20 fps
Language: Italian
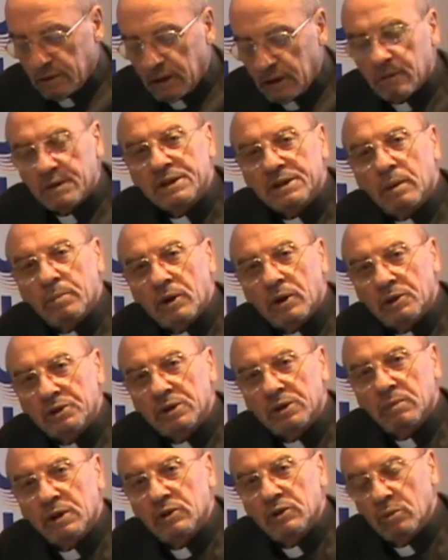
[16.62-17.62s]
di questa
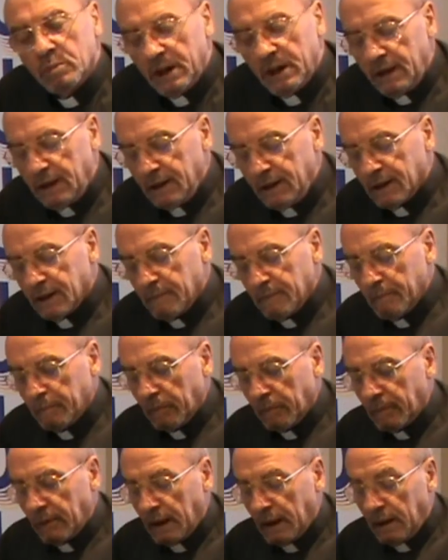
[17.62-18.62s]
prossima domenica.
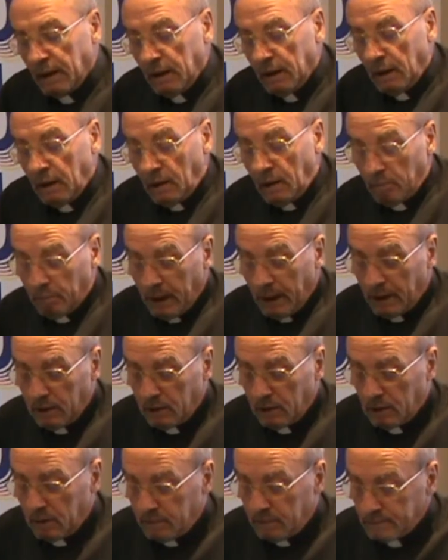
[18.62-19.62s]

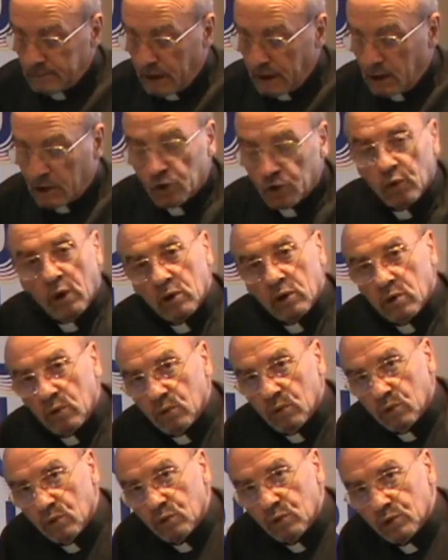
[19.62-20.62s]
Bello nella sua
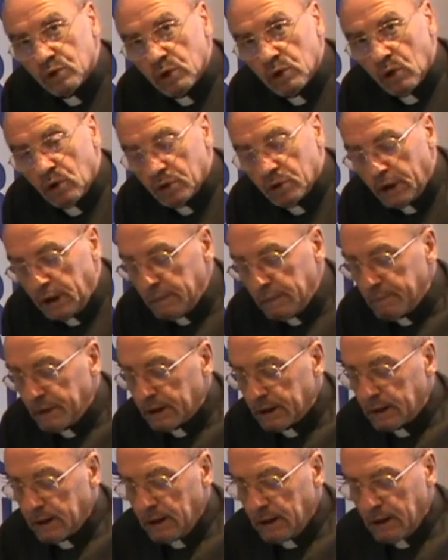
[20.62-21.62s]
conclusione
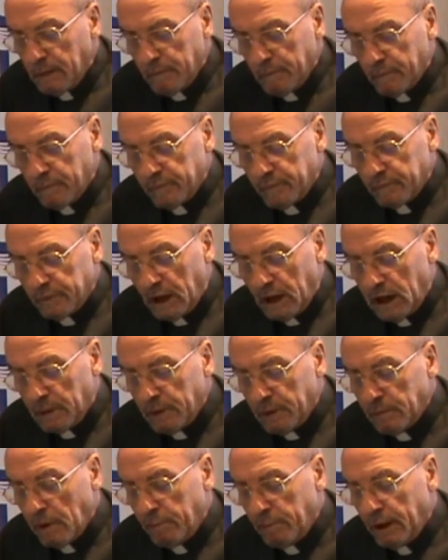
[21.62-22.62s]
perché nella
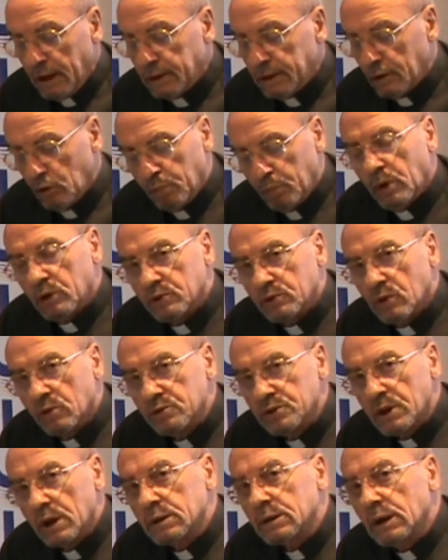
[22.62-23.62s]
prima parte è un po'
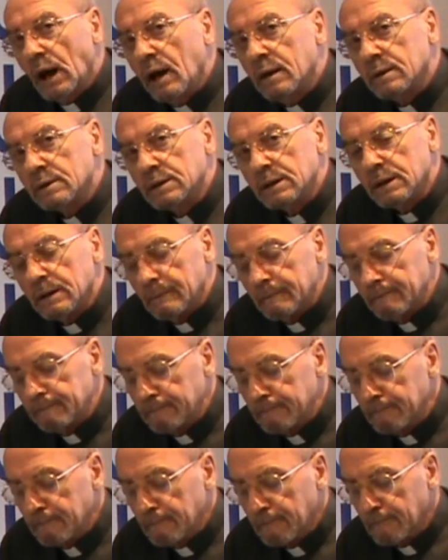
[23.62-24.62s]
sconcertante.
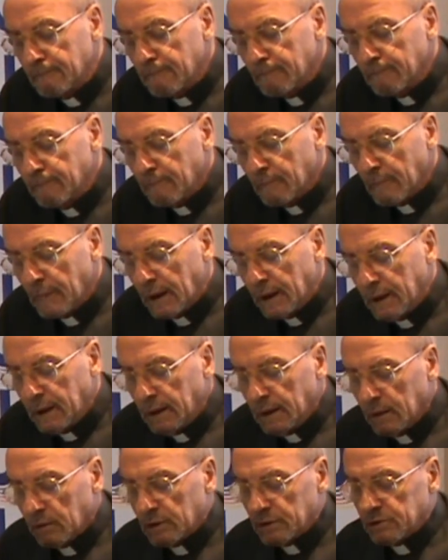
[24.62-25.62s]

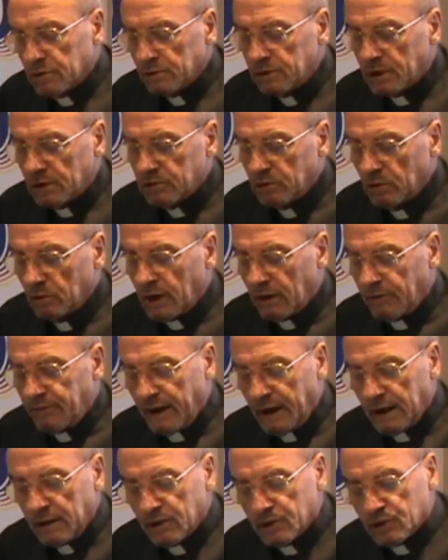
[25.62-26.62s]
Questo Gesù che
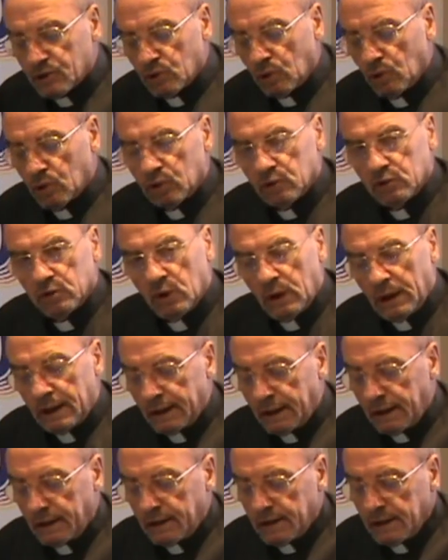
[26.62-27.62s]
fa il sordo alle
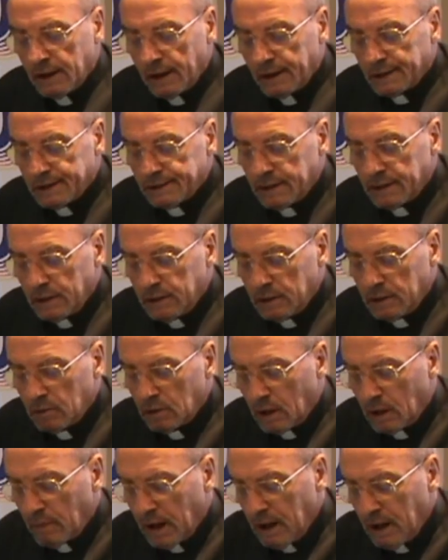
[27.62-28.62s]
richieste di
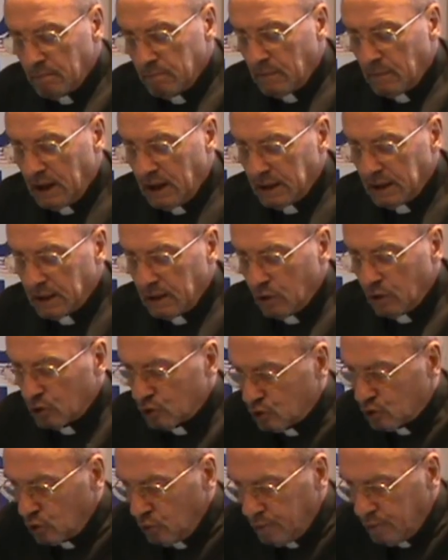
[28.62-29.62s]
una mamma che lo
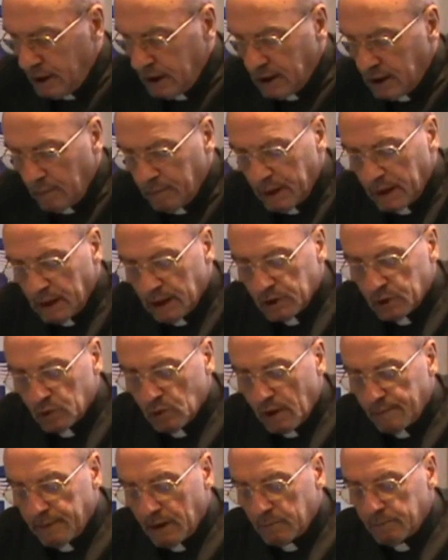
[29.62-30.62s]
supplica per la
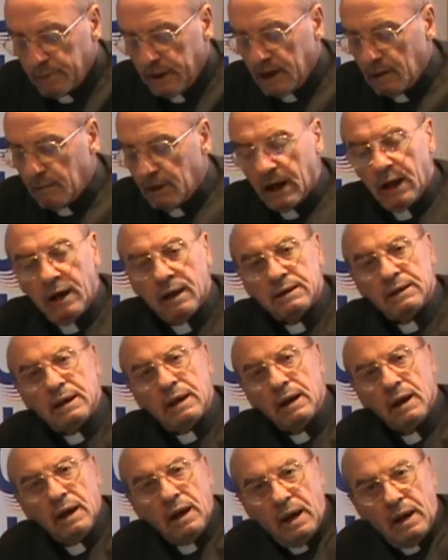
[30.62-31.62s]
sua bambina
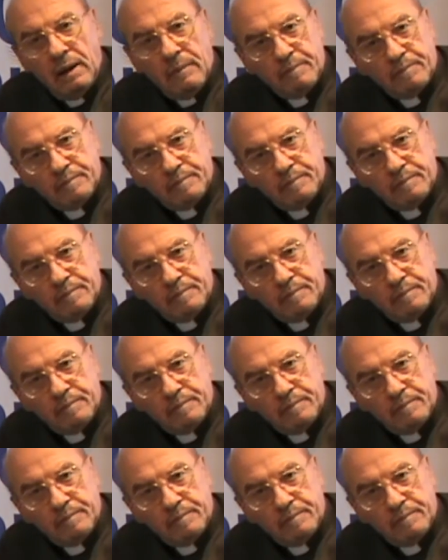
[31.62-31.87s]
malata